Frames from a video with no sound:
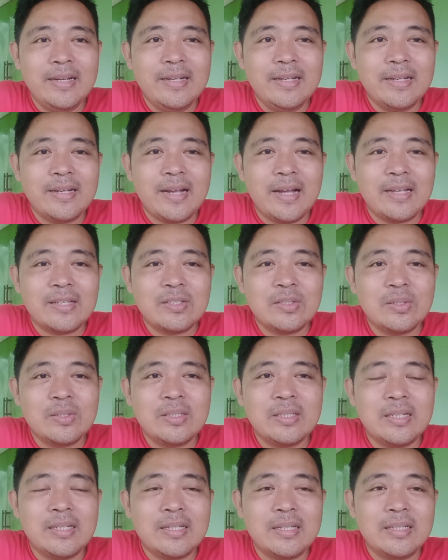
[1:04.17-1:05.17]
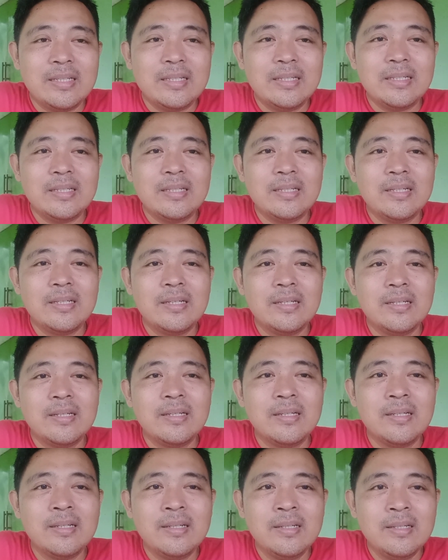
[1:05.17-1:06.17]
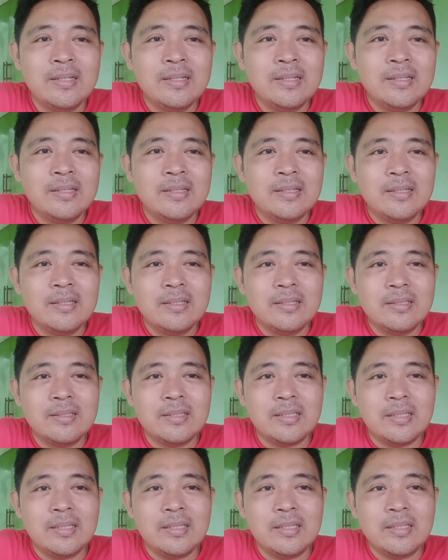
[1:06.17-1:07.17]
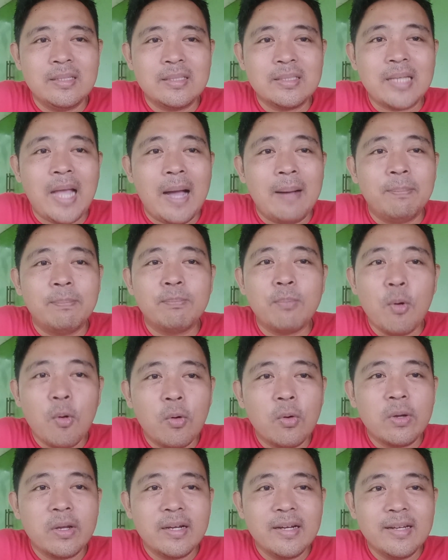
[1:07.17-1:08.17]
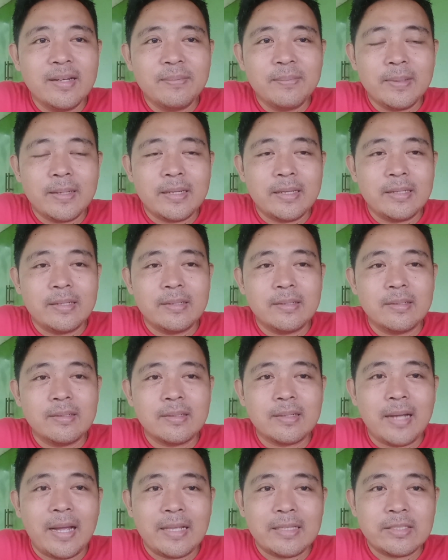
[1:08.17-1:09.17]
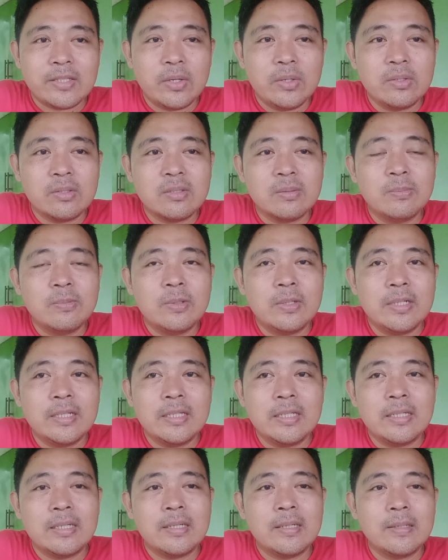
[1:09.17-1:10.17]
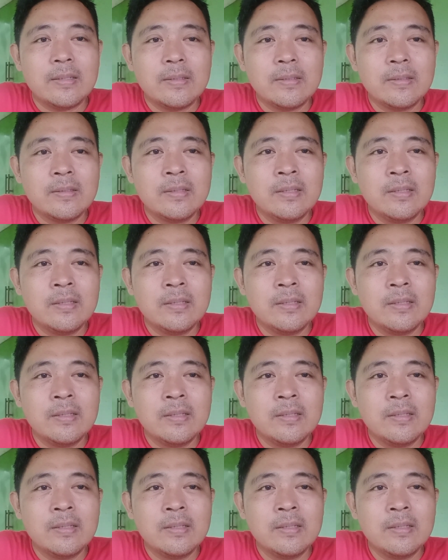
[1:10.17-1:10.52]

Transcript: ini kasus dari si Sampo ini bikin kacau semuanya